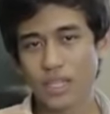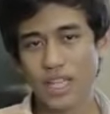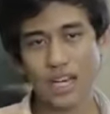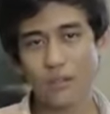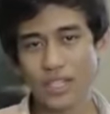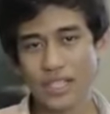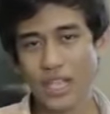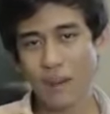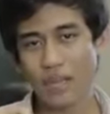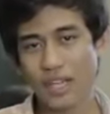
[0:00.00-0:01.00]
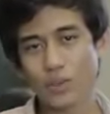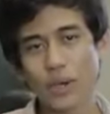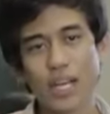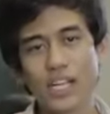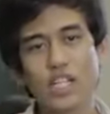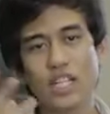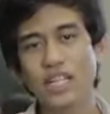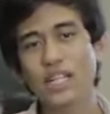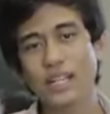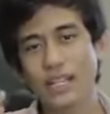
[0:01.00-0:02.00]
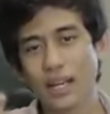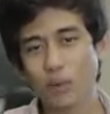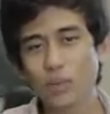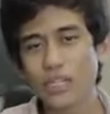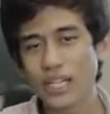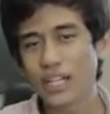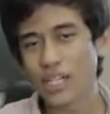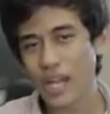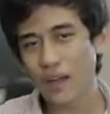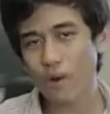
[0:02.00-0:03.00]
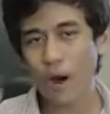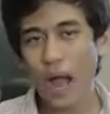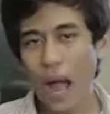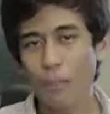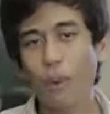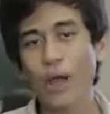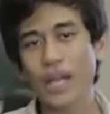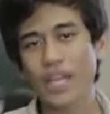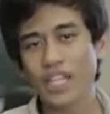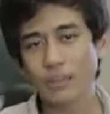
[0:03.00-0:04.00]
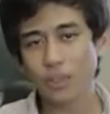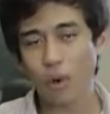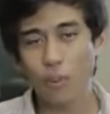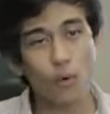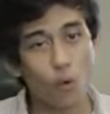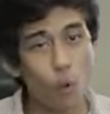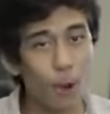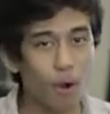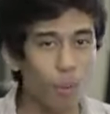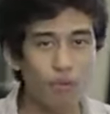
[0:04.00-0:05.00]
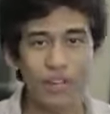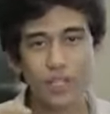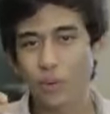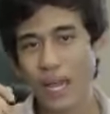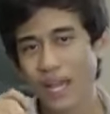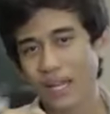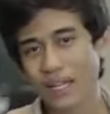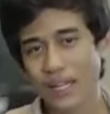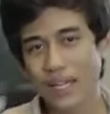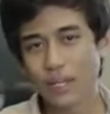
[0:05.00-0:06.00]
Será que você sabe que a sua grande líder, Luciana Genro, apoia regimes como Cuba, como Venezuela?